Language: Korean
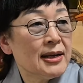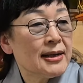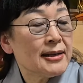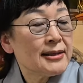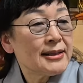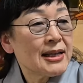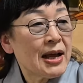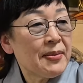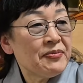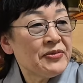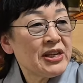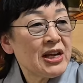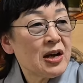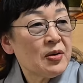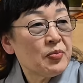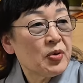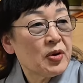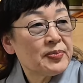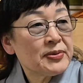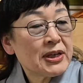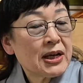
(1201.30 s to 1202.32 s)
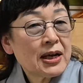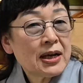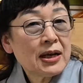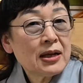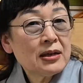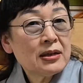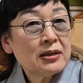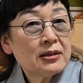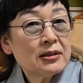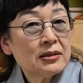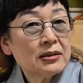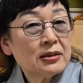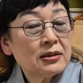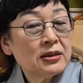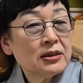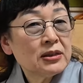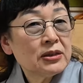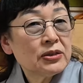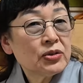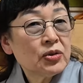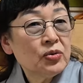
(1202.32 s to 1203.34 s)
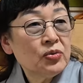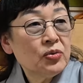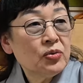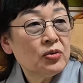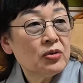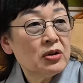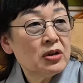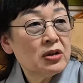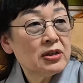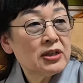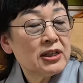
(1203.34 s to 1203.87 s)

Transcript: 삼장 법사가 그 손오공을